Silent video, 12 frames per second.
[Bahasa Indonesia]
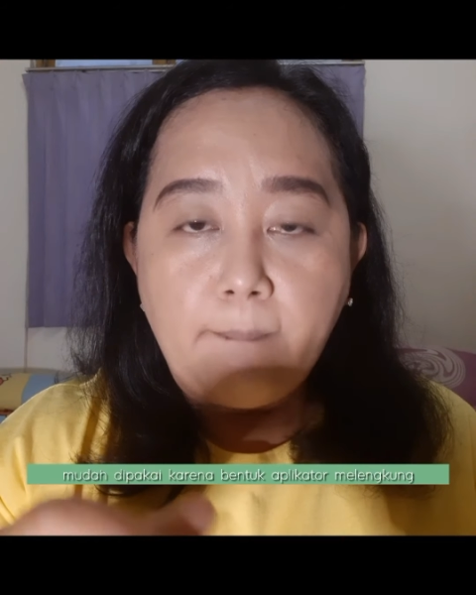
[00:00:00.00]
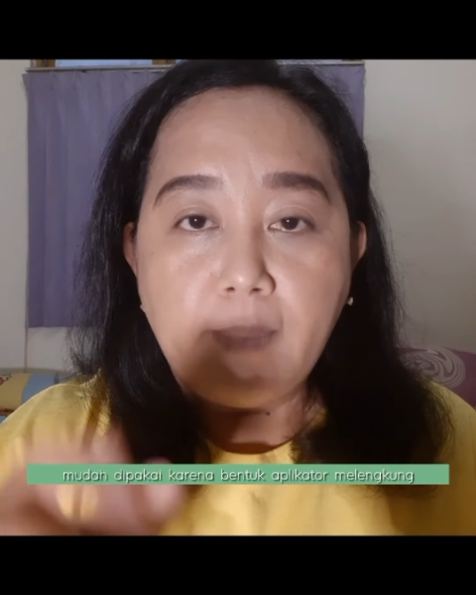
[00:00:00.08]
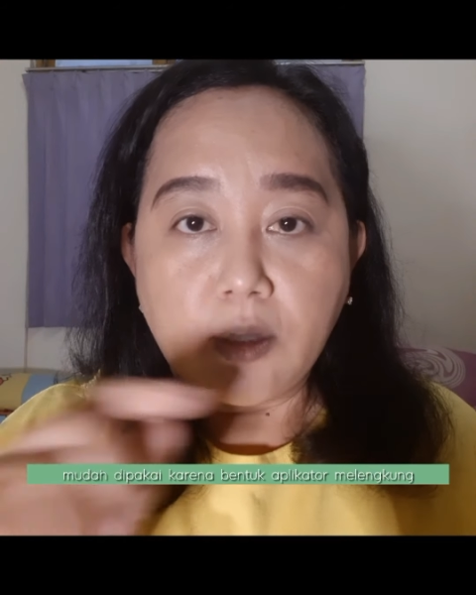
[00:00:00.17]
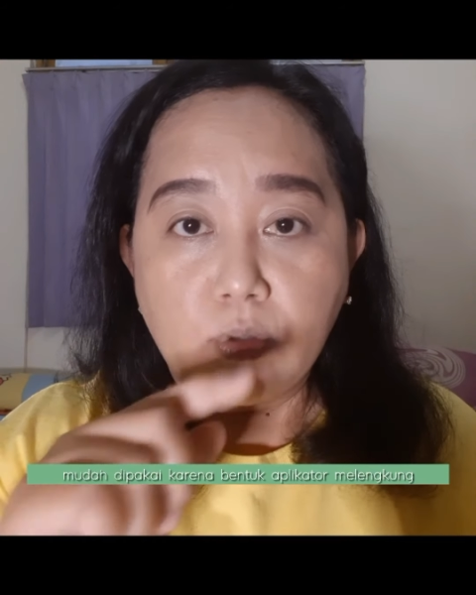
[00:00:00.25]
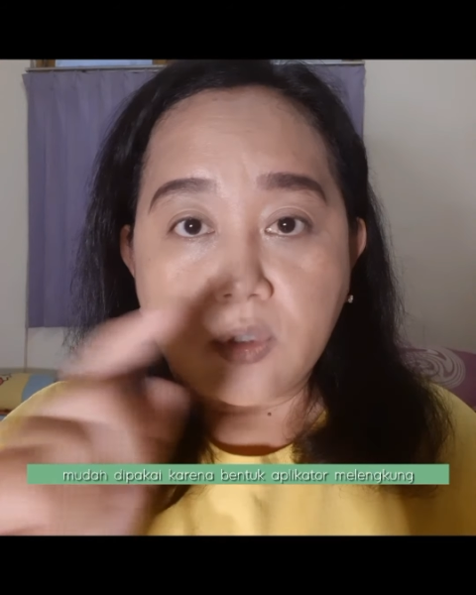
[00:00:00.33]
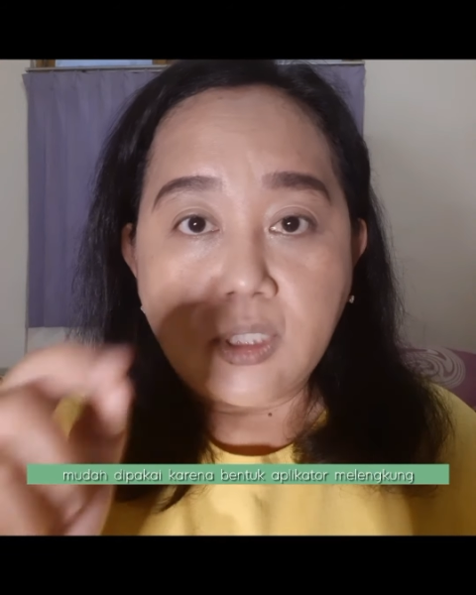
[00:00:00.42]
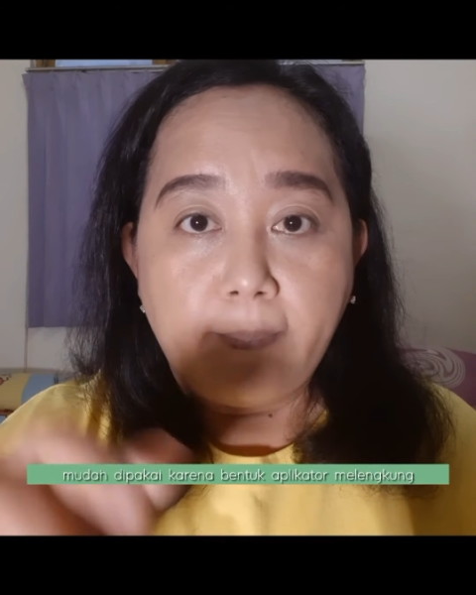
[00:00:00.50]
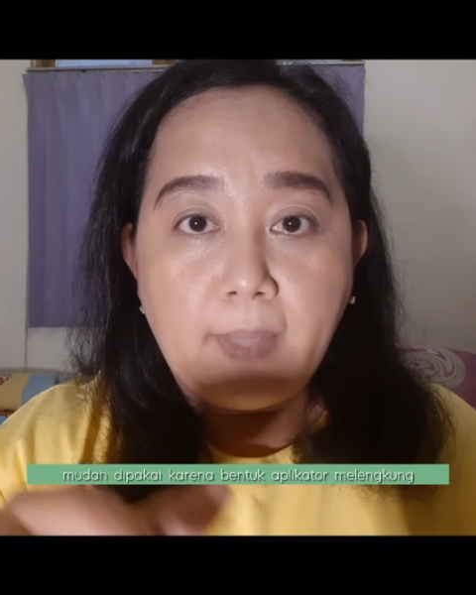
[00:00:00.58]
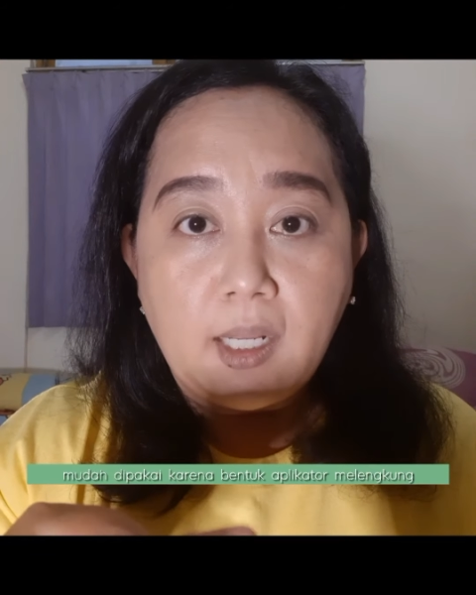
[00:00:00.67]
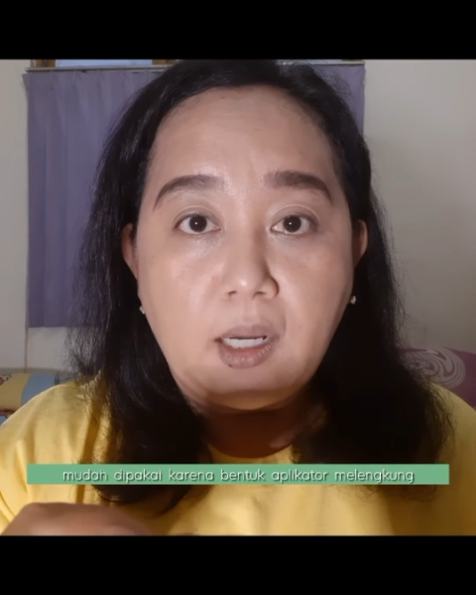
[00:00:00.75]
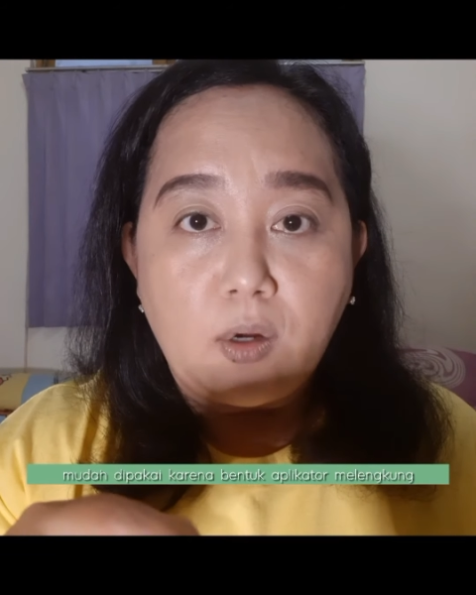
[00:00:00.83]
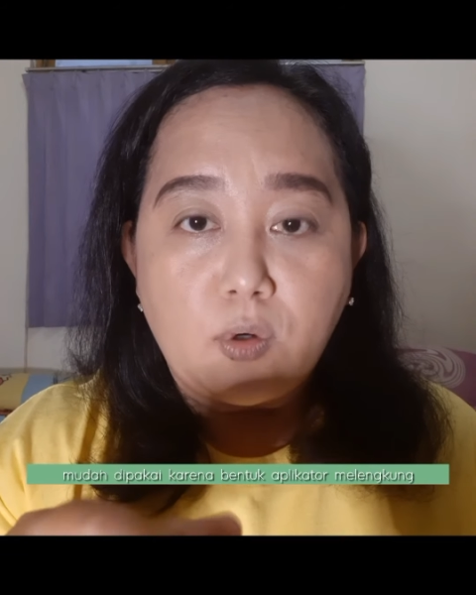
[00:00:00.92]
bentuknya
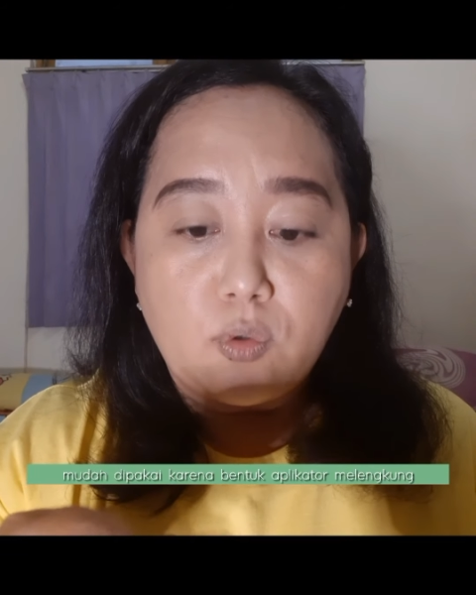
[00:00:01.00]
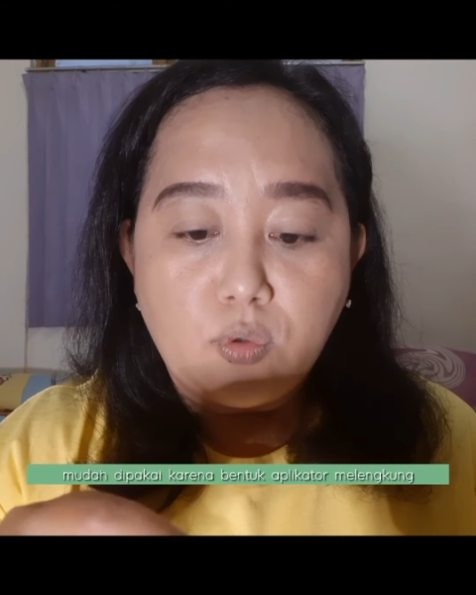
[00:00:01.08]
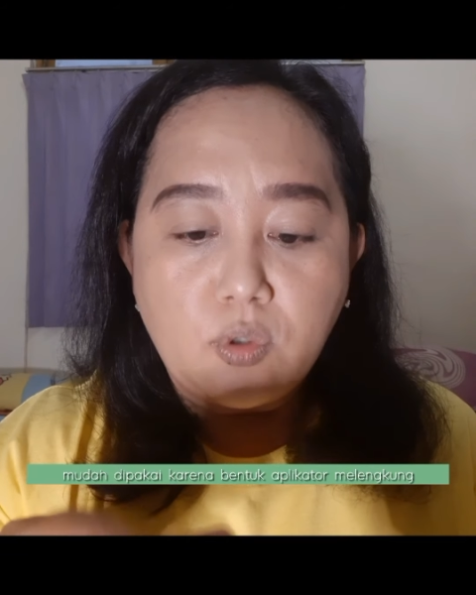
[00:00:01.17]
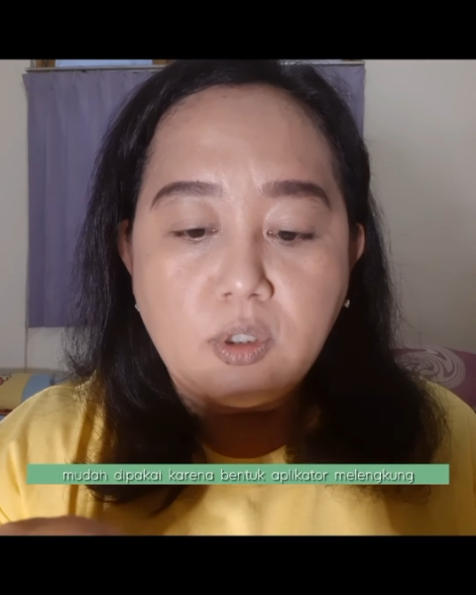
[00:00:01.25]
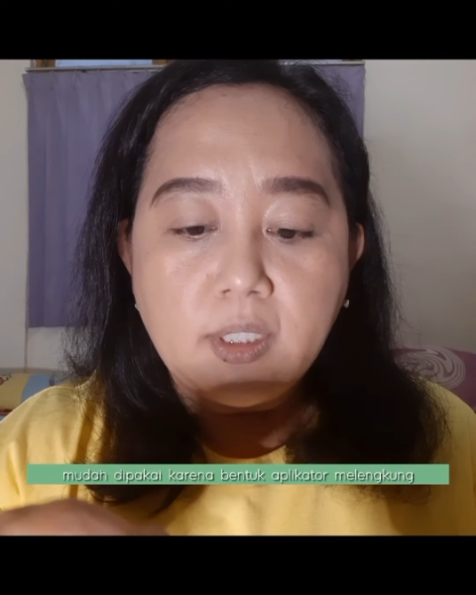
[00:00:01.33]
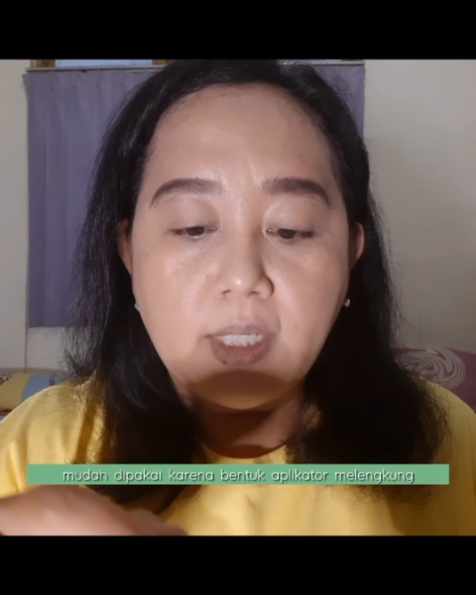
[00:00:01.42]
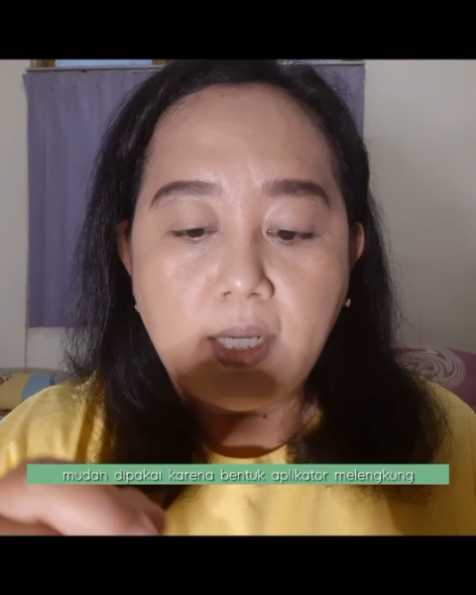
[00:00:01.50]
melengkung